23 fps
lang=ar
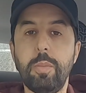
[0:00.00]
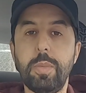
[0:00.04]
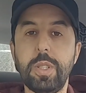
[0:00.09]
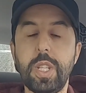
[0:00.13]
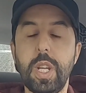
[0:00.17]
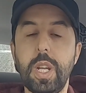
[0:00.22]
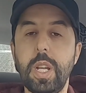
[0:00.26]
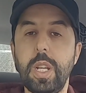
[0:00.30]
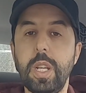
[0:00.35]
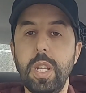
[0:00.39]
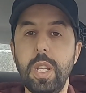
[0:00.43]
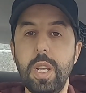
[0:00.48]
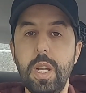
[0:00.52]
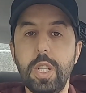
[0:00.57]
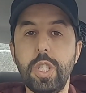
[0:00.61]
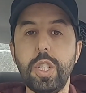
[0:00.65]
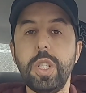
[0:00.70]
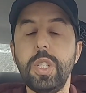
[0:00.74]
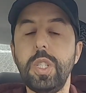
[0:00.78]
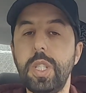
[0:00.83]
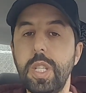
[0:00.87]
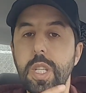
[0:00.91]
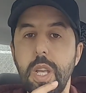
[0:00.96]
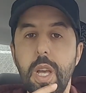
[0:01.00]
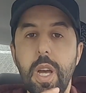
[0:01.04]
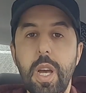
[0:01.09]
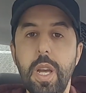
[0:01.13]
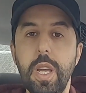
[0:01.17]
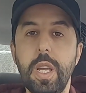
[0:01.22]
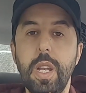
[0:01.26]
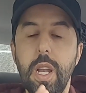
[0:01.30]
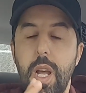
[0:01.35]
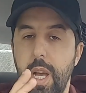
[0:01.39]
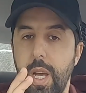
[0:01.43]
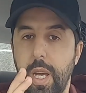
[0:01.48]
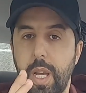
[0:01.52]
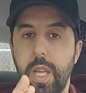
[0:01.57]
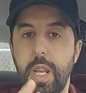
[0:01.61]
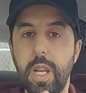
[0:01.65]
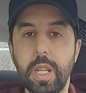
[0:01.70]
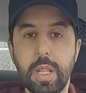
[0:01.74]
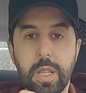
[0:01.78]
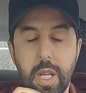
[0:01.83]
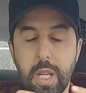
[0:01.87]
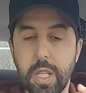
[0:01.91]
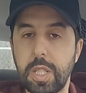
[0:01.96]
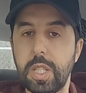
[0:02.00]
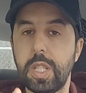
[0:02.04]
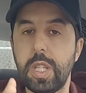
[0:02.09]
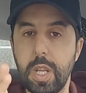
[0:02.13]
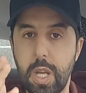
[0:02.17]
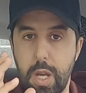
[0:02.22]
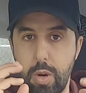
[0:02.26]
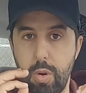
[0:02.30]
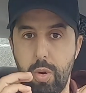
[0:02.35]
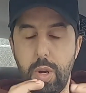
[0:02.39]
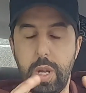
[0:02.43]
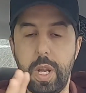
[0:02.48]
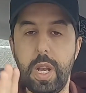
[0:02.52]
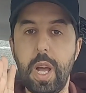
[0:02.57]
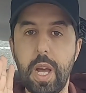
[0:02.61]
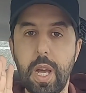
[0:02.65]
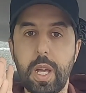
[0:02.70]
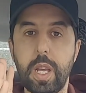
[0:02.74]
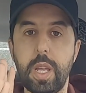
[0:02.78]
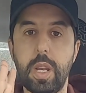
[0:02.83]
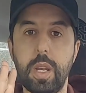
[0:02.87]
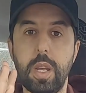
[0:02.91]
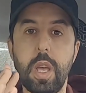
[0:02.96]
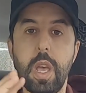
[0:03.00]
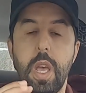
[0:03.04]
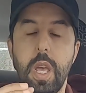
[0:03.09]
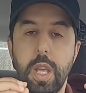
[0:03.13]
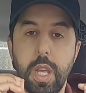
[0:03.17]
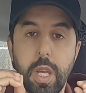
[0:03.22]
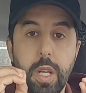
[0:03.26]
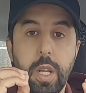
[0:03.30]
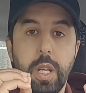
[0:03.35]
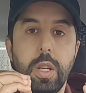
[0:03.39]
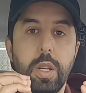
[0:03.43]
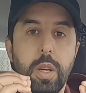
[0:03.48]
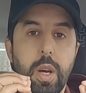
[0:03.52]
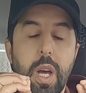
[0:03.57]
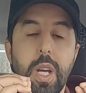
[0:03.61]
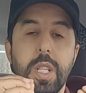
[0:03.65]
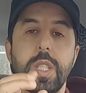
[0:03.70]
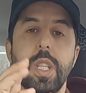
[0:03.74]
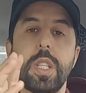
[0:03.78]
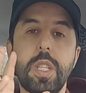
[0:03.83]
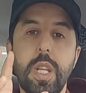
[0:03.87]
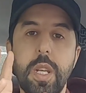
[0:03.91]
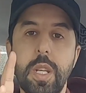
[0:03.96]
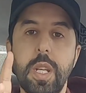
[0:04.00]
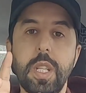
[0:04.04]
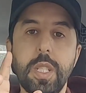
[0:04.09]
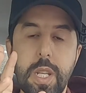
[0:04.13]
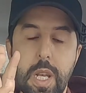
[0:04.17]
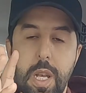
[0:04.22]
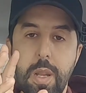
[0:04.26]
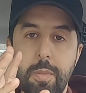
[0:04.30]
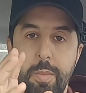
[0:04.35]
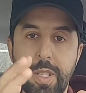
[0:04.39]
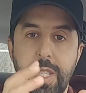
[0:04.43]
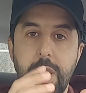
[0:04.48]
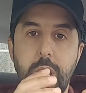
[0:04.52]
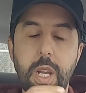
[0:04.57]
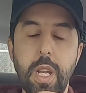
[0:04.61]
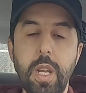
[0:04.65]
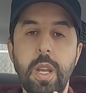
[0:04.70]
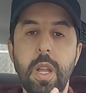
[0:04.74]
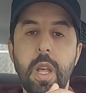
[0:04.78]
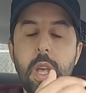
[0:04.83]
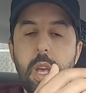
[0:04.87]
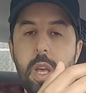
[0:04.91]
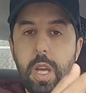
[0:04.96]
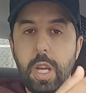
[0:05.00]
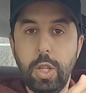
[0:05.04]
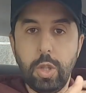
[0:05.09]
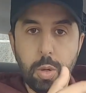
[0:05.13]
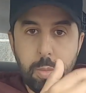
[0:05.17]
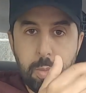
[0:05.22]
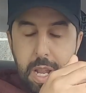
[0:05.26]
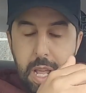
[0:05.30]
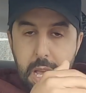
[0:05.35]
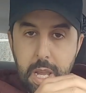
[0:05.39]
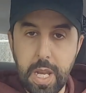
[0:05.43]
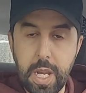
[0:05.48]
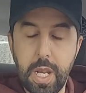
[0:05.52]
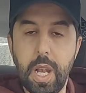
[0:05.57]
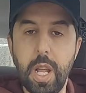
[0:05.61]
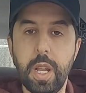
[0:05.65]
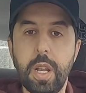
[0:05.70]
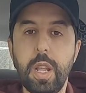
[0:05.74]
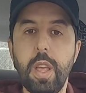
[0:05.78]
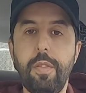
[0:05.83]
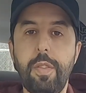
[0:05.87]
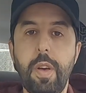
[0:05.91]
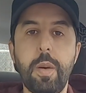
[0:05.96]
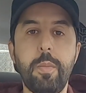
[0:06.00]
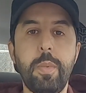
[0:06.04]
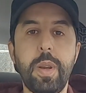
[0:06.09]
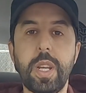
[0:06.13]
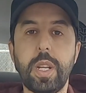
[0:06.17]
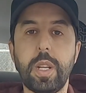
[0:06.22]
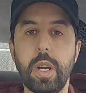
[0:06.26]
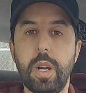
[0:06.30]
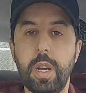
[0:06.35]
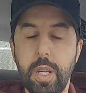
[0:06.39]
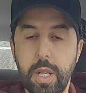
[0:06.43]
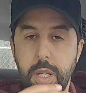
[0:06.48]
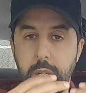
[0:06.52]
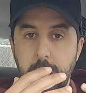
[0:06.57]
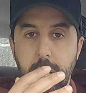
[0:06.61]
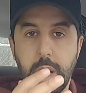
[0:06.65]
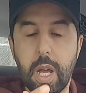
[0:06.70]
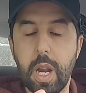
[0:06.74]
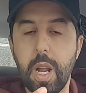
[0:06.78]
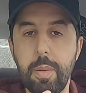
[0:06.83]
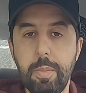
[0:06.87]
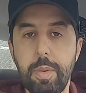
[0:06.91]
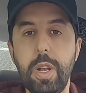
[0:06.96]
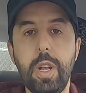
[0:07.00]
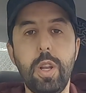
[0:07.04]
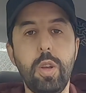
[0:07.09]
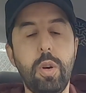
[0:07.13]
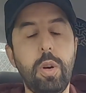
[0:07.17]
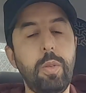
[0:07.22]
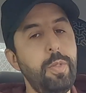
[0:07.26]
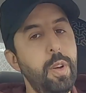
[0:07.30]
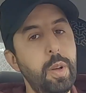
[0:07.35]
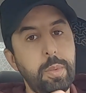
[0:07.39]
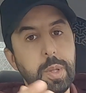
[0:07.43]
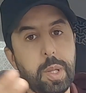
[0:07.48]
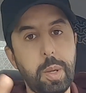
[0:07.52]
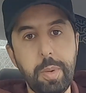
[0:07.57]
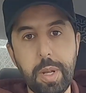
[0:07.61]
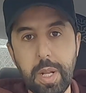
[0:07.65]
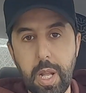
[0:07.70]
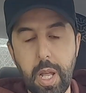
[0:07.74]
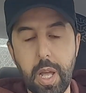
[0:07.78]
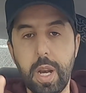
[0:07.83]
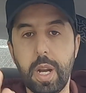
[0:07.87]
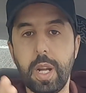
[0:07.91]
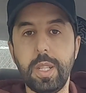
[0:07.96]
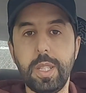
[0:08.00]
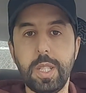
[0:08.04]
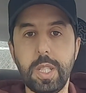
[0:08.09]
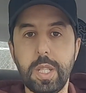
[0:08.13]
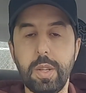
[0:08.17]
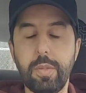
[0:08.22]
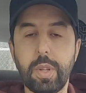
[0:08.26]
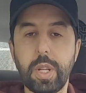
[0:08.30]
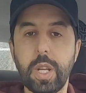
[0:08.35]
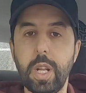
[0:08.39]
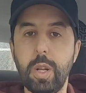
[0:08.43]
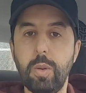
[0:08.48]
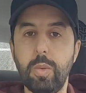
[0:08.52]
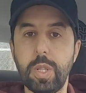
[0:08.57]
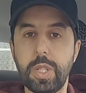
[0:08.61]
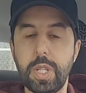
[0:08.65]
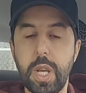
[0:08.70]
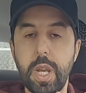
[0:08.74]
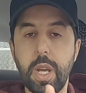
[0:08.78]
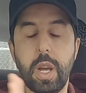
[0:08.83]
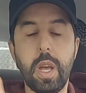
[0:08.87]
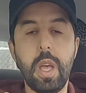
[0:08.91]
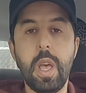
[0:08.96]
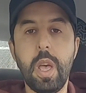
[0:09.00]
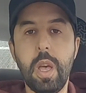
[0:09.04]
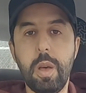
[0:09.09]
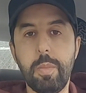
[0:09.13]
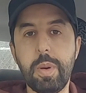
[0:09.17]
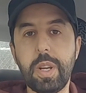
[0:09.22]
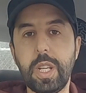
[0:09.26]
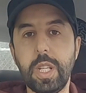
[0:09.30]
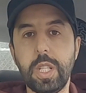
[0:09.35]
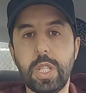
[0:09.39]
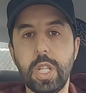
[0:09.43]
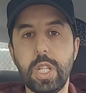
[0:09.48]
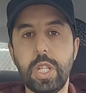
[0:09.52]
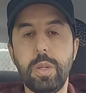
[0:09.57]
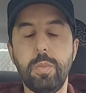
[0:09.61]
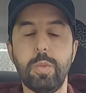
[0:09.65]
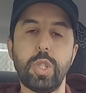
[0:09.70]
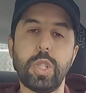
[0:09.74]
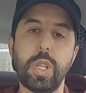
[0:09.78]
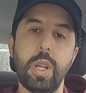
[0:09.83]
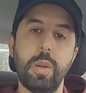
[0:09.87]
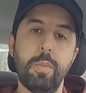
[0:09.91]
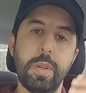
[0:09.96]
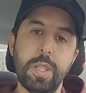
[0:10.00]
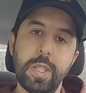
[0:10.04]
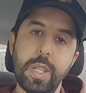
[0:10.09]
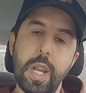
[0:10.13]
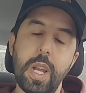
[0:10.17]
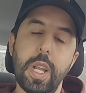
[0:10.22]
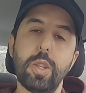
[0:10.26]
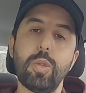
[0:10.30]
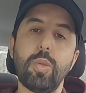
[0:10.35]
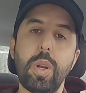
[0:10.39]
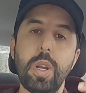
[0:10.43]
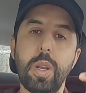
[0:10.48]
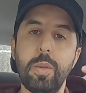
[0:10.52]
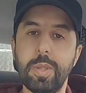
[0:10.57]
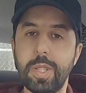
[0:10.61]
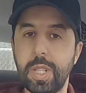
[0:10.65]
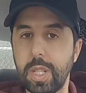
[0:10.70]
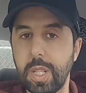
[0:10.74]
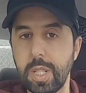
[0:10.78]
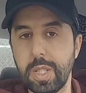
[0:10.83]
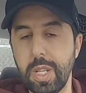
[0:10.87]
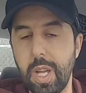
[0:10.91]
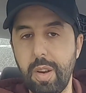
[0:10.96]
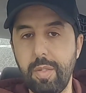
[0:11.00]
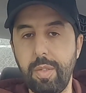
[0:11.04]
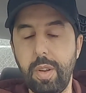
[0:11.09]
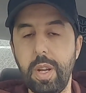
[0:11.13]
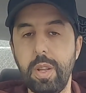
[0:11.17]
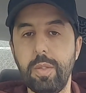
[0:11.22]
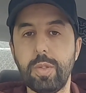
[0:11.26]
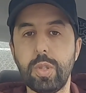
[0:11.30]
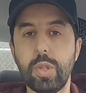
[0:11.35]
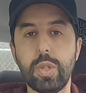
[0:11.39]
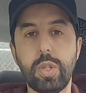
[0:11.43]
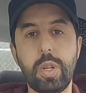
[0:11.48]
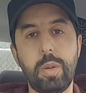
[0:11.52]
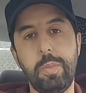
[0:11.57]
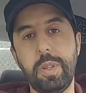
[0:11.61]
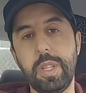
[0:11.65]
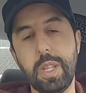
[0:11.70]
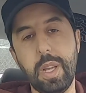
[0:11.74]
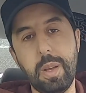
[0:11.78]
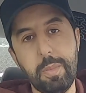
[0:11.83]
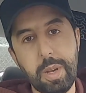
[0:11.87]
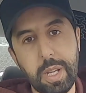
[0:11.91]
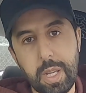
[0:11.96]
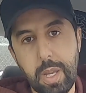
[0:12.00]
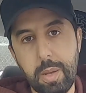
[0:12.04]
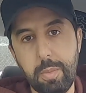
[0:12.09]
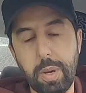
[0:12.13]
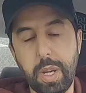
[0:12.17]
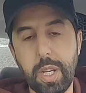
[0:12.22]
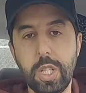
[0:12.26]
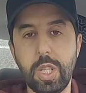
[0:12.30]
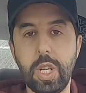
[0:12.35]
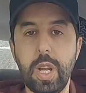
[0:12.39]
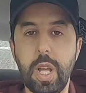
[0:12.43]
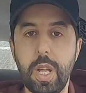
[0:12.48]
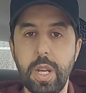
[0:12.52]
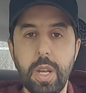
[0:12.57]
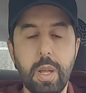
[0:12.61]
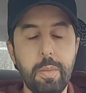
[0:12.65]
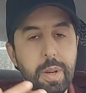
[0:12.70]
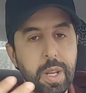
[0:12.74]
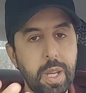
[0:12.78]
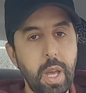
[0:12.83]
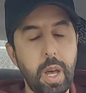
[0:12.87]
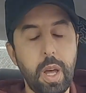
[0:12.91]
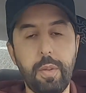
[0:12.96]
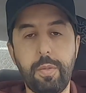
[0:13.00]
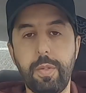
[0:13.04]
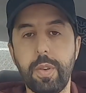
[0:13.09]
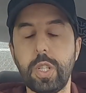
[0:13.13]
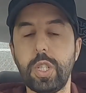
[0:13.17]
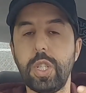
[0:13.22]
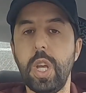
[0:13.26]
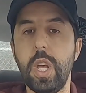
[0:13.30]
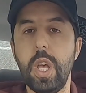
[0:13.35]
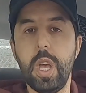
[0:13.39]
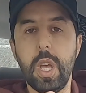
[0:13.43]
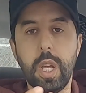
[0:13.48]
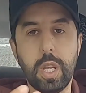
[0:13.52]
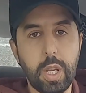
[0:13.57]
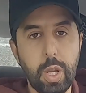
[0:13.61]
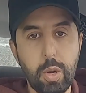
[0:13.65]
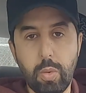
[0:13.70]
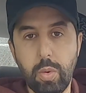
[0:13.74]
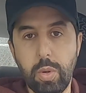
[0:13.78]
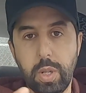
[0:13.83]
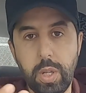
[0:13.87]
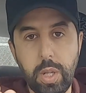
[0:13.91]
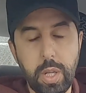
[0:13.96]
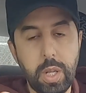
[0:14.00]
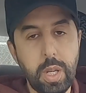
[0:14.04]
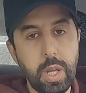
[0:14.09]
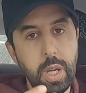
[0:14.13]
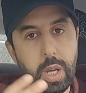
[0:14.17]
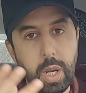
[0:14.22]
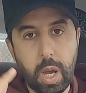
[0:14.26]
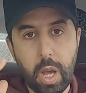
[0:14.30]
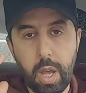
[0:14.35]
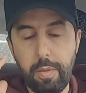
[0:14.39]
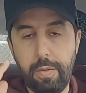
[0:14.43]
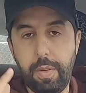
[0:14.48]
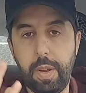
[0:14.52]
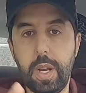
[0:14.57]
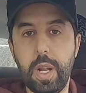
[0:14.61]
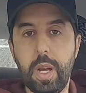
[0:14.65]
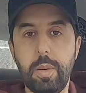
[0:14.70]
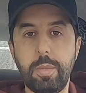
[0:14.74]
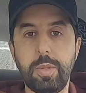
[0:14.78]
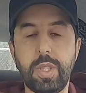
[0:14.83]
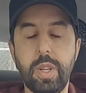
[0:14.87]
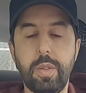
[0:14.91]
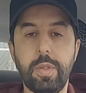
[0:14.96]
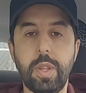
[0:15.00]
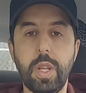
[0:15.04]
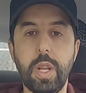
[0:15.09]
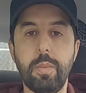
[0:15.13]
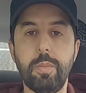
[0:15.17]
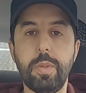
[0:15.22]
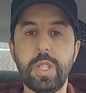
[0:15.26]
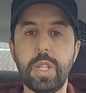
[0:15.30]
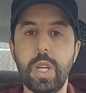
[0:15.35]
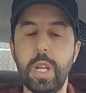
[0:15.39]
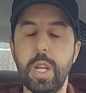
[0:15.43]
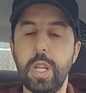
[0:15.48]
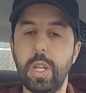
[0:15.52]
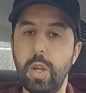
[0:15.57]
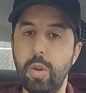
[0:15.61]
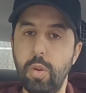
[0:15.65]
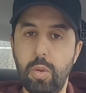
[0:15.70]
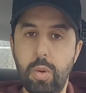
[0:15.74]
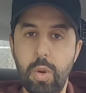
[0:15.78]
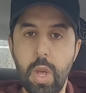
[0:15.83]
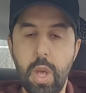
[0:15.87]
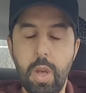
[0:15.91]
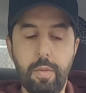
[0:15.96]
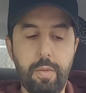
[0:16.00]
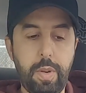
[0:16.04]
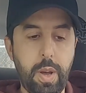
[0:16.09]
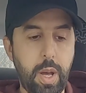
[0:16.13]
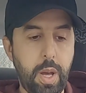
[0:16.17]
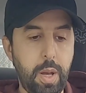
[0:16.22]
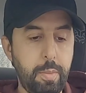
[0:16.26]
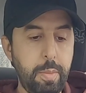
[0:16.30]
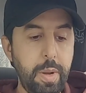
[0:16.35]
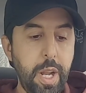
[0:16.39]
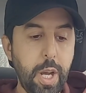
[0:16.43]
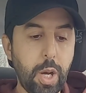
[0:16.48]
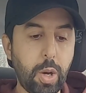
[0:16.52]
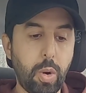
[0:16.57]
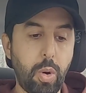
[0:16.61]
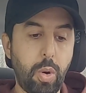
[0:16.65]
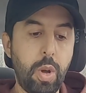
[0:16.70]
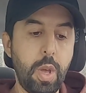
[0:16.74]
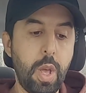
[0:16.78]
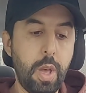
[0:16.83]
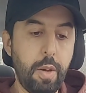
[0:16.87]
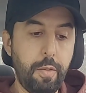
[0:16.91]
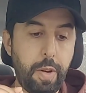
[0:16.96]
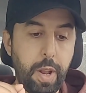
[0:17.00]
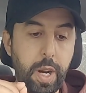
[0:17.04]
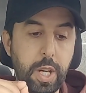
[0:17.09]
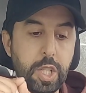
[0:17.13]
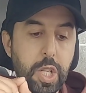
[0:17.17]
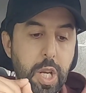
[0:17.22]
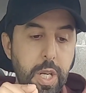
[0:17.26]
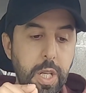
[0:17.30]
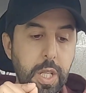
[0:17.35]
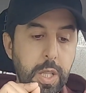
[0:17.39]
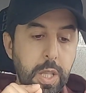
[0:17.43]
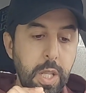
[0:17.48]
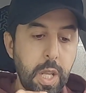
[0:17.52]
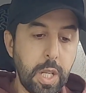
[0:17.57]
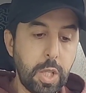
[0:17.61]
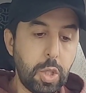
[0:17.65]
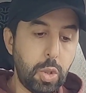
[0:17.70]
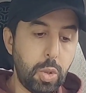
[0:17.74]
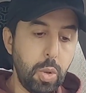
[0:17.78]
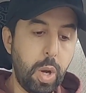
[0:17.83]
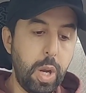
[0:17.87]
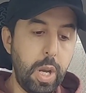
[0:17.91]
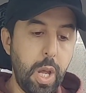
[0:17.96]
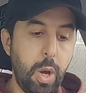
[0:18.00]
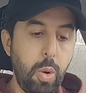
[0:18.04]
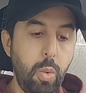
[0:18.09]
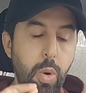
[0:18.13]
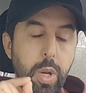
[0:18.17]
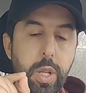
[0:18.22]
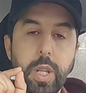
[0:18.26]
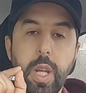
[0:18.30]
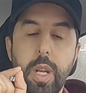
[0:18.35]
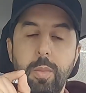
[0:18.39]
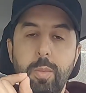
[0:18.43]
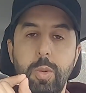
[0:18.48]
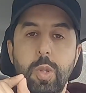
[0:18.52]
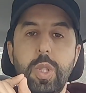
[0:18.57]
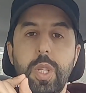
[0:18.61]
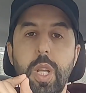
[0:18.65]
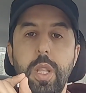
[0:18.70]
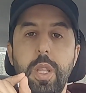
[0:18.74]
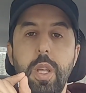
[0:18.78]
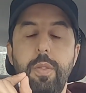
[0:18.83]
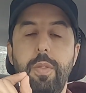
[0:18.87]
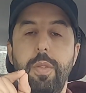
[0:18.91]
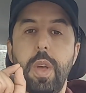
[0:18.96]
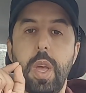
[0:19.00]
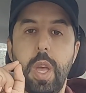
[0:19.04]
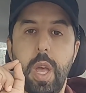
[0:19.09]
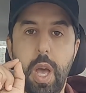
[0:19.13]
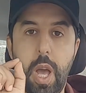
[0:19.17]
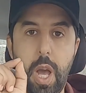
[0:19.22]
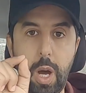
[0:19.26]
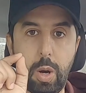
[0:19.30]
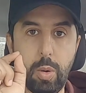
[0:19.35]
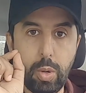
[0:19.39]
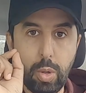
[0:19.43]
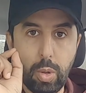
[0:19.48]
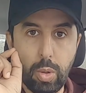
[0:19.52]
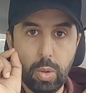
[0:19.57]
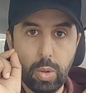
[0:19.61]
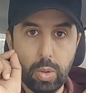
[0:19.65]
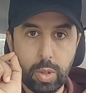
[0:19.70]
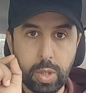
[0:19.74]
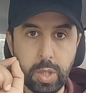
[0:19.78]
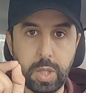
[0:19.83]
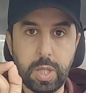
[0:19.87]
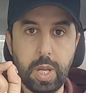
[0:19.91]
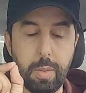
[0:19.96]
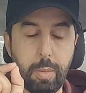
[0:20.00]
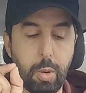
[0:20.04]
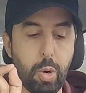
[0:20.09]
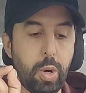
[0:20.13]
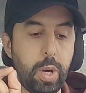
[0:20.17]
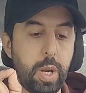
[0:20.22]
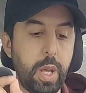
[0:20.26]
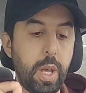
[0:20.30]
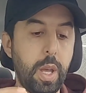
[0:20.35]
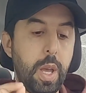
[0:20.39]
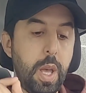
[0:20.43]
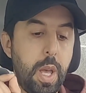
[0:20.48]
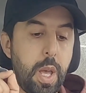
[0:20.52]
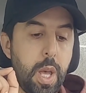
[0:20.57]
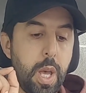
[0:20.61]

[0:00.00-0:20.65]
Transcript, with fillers: مثلا الجنسيه الى اخره الطاكس ديالو الى اخره يعني خاصه الناس اللي مثلا عندهم العائله هنايا في امريكا يعني قرابين لهم فمن طبيعه الحال غادي يصيفط لك الوثائق ما كاين حتى شي مشكل مازال هذوك اللي مثلا كتعرف عليه في السوشيال ميديا ما كيبغيش لان ما كيعرفكش كيكون يعني خايف على بزاف ديال المسائل ديالو فمن حقه فرجعنا اذا هذا السؤال الاول ديال المستضيف حاولوا تنتبهوا ليه